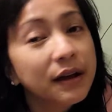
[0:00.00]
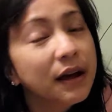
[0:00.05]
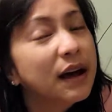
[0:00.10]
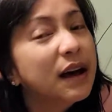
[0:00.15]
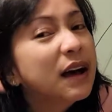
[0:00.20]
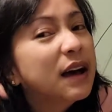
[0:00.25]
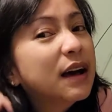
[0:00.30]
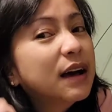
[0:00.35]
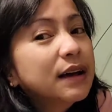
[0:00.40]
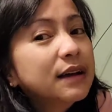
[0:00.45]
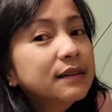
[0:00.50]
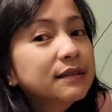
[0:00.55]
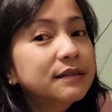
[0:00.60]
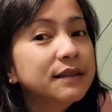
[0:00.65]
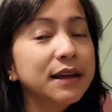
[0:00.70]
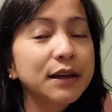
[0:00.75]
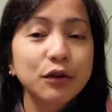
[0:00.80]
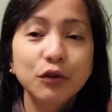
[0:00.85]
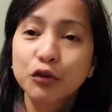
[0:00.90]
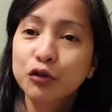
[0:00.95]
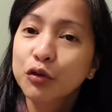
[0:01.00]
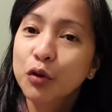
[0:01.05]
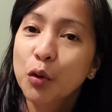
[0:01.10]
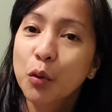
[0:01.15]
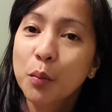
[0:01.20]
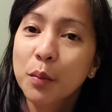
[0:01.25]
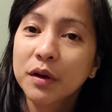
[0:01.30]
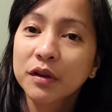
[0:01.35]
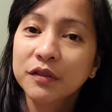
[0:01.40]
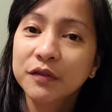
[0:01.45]
guys, thank you so
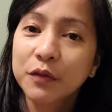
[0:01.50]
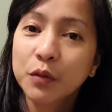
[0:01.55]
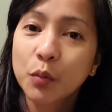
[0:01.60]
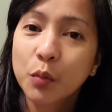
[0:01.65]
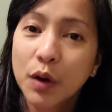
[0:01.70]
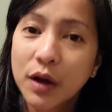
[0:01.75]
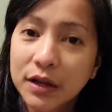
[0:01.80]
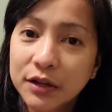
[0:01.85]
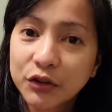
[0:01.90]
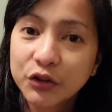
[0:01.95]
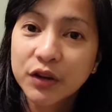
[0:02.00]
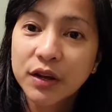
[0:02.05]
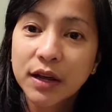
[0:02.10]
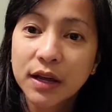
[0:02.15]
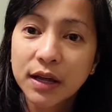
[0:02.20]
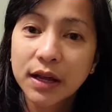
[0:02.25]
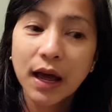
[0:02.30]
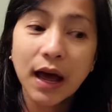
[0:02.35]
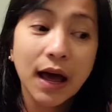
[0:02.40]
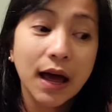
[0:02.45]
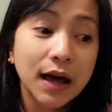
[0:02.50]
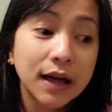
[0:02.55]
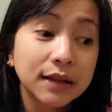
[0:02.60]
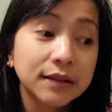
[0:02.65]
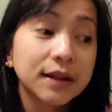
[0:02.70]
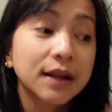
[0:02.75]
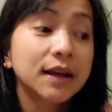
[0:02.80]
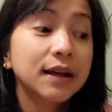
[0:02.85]
much for watching at